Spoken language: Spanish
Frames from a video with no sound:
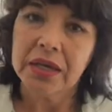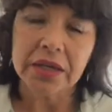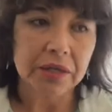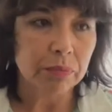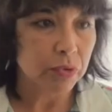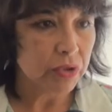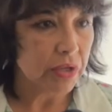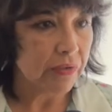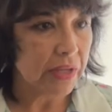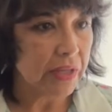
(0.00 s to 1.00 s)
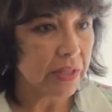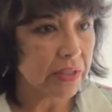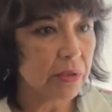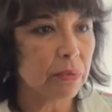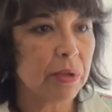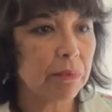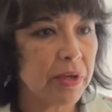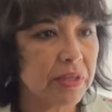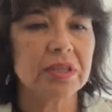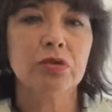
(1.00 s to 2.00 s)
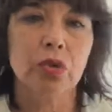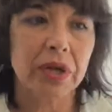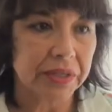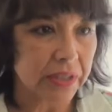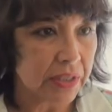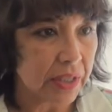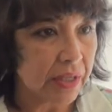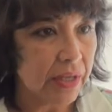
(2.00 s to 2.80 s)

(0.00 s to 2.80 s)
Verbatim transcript: ¿Qué responsabilidad tiene una empresa y su ART?